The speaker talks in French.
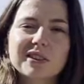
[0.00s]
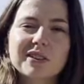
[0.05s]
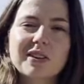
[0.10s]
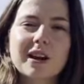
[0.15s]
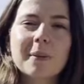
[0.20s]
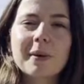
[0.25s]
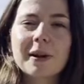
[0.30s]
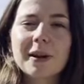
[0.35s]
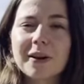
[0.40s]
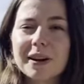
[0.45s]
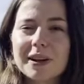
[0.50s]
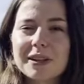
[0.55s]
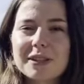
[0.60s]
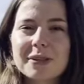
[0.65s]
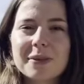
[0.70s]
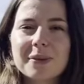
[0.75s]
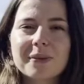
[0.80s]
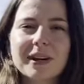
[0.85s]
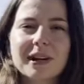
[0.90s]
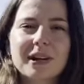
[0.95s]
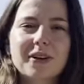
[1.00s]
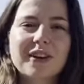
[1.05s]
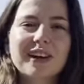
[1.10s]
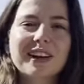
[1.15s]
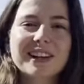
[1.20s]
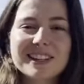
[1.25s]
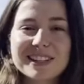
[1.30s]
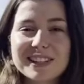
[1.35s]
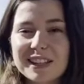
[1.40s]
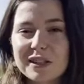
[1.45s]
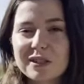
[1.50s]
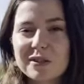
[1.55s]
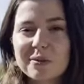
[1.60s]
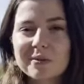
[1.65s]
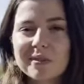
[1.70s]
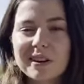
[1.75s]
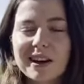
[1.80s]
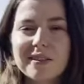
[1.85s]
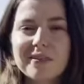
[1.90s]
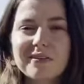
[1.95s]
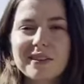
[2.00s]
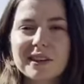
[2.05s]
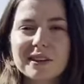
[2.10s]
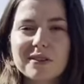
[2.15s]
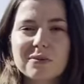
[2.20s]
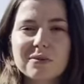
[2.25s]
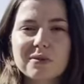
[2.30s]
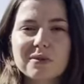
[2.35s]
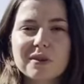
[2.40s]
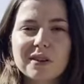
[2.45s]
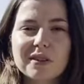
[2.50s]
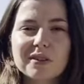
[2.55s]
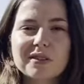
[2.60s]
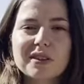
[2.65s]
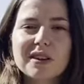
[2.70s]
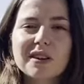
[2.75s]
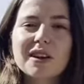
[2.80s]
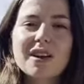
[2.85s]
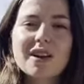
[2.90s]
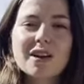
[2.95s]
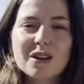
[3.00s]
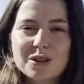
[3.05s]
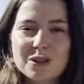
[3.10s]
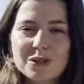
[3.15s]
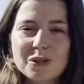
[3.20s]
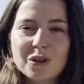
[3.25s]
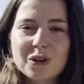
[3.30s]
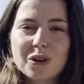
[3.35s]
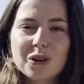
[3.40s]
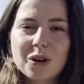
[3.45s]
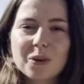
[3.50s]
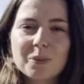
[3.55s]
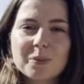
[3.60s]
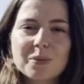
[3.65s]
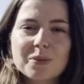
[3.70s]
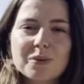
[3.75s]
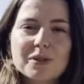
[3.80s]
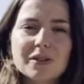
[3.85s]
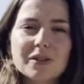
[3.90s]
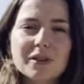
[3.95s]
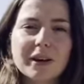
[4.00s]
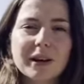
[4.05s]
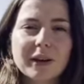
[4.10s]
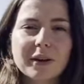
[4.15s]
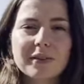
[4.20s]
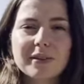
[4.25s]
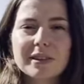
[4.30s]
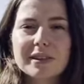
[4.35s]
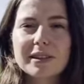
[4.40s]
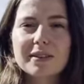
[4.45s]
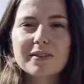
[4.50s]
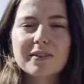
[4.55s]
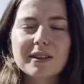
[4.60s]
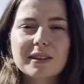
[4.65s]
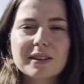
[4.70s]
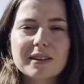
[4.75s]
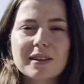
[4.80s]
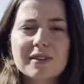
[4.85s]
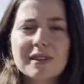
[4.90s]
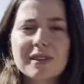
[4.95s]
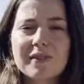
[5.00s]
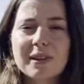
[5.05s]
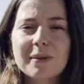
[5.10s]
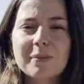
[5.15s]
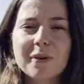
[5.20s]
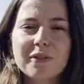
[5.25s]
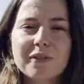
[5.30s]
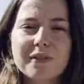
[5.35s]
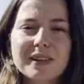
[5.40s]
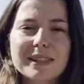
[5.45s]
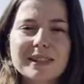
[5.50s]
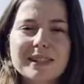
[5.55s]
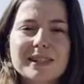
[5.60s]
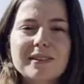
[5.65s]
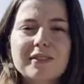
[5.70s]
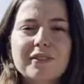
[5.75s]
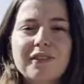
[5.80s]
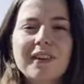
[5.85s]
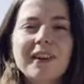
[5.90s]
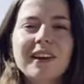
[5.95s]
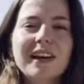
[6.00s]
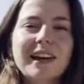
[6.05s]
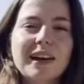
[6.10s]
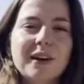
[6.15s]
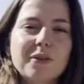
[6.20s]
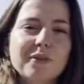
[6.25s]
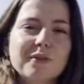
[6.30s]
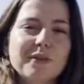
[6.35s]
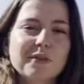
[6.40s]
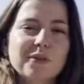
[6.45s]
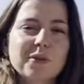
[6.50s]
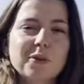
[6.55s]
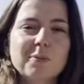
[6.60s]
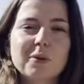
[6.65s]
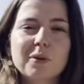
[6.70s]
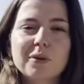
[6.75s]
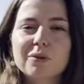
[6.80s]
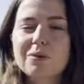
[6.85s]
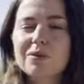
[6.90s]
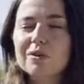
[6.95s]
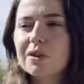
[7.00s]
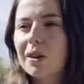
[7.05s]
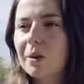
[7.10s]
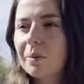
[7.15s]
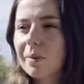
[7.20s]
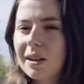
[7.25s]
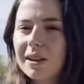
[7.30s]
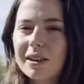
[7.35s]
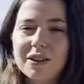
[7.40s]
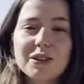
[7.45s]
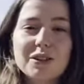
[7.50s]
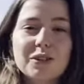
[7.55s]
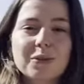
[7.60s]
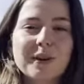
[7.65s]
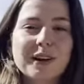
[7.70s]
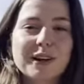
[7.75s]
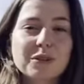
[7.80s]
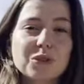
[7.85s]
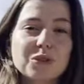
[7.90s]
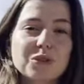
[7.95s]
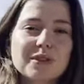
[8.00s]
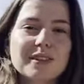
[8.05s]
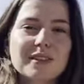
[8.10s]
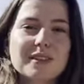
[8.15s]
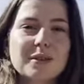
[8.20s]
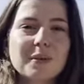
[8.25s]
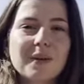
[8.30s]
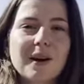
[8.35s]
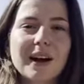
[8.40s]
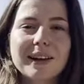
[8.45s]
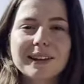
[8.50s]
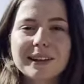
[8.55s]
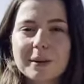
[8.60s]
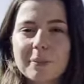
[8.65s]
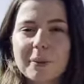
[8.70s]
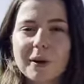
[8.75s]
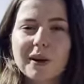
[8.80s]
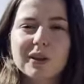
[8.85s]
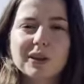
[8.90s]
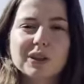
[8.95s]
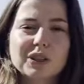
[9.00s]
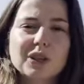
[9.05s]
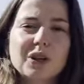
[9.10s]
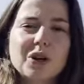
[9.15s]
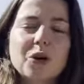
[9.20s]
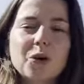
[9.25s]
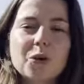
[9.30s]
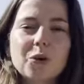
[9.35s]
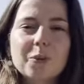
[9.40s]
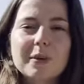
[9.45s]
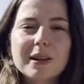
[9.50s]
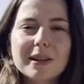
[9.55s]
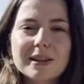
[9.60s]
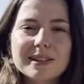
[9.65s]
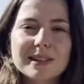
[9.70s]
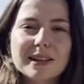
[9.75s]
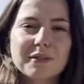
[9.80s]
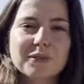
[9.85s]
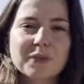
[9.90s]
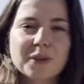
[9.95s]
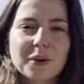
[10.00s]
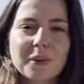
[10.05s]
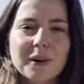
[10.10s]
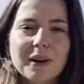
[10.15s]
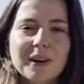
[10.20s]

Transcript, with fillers: de l'amélioration et de l'organisation de la vie étudiante euh, sur le campus en créant des, événements festifs et conviviaux pour tous comme les euh, soirées du jeudi soir, des brunchs ou bien des after